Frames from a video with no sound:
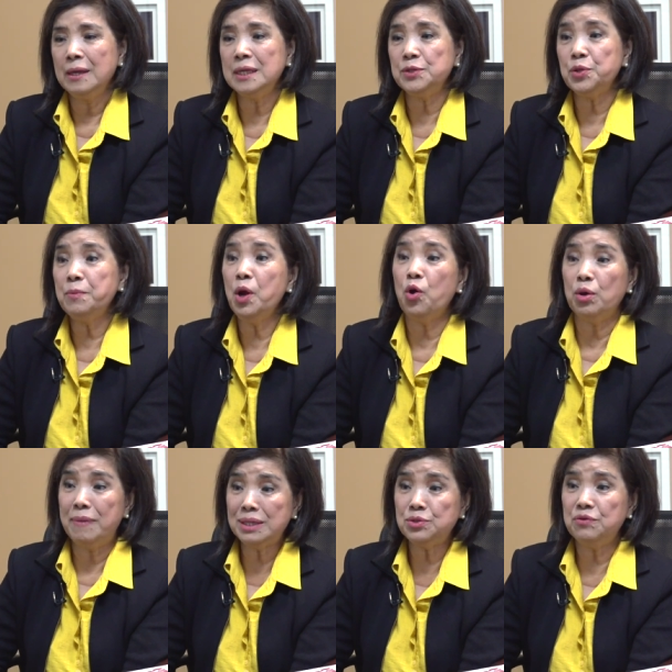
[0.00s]
thì tôi mới hỏi
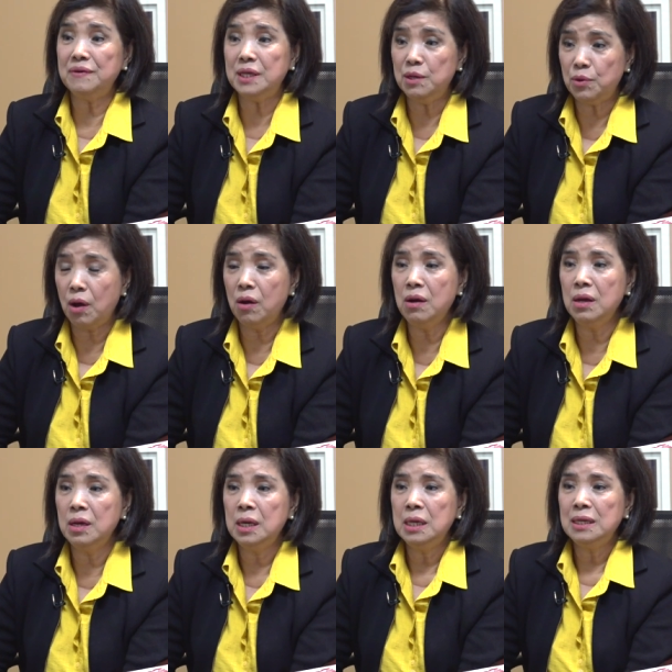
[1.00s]
ba tôi về điều đó
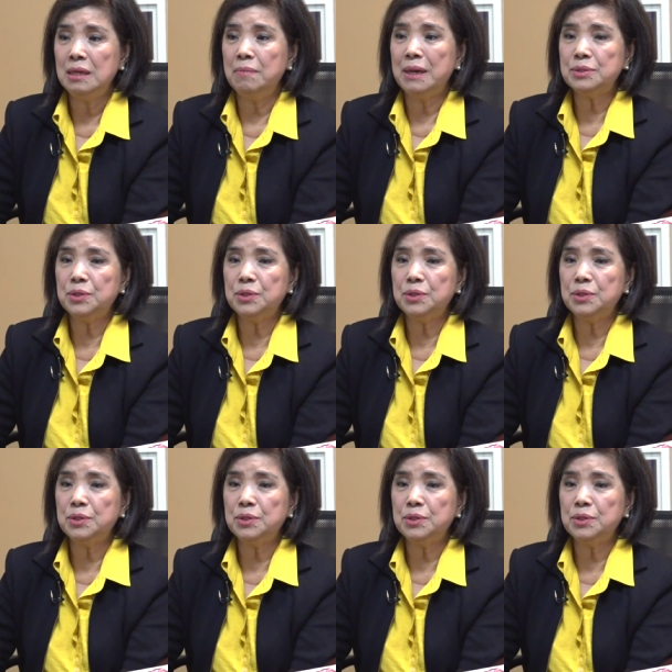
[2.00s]
thì ba